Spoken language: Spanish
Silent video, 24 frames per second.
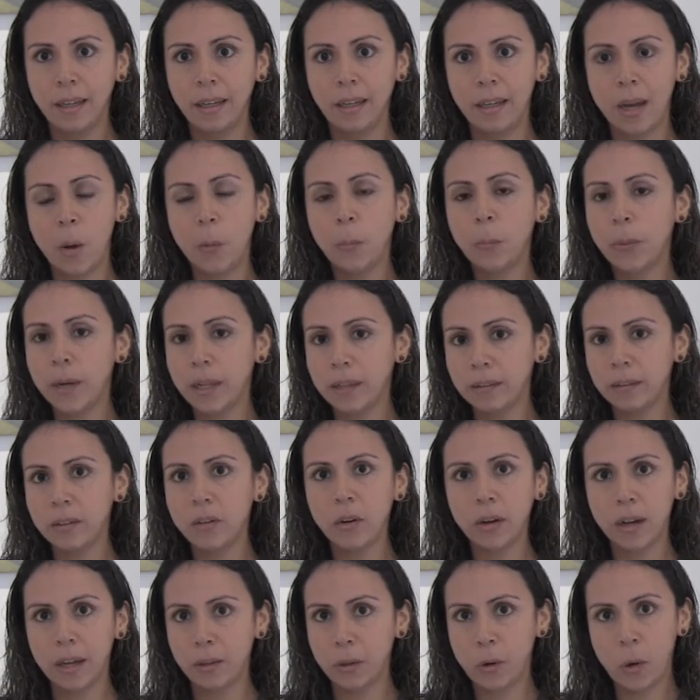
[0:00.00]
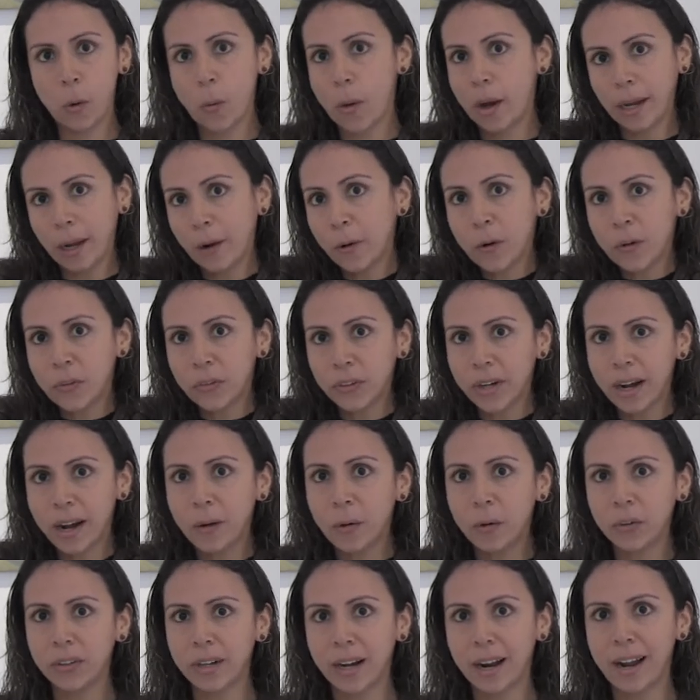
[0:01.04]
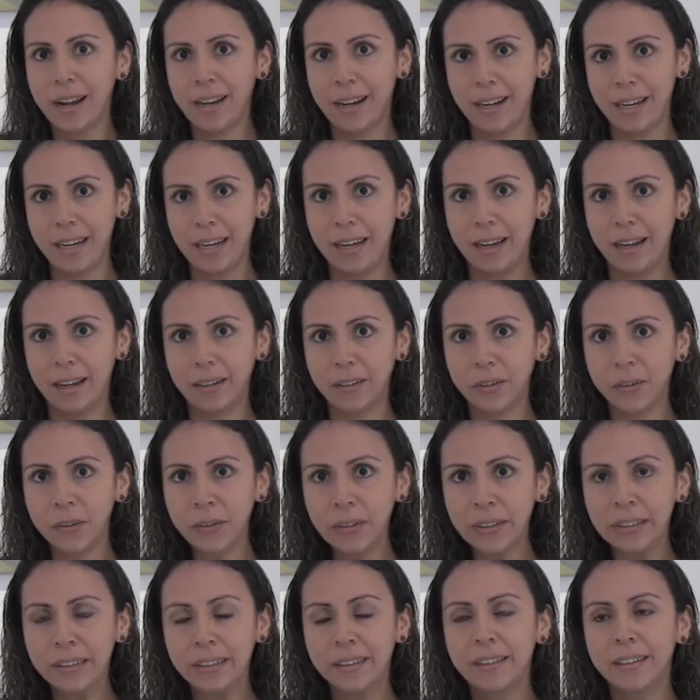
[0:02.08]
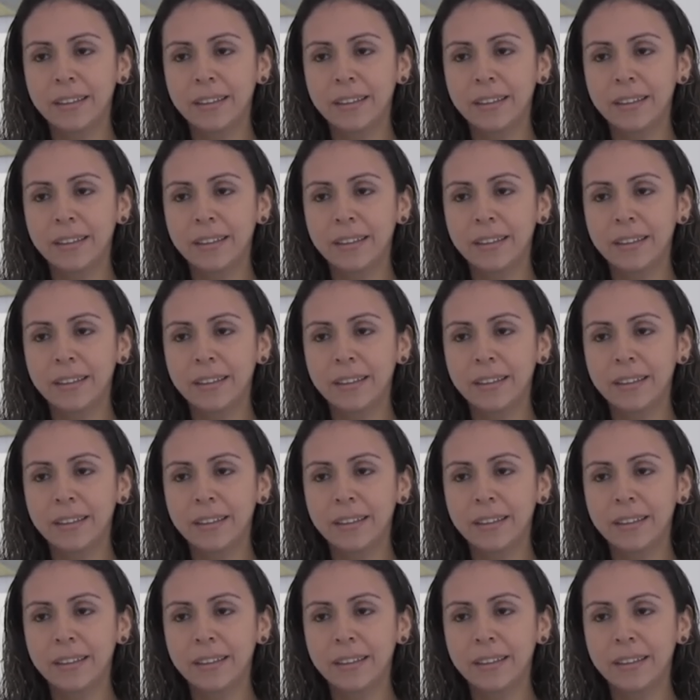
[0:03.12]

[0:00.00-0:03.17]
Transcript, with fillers: y a un precio que no lo van a encontrar en otra galería. ¿no?